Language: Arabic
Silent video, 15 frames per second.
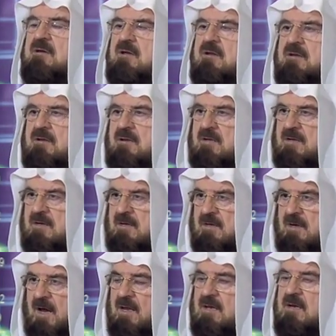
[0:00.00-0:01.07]

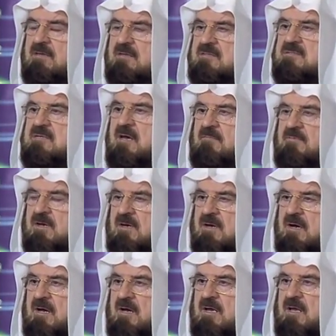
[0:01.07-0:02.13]
الحلقة السابقة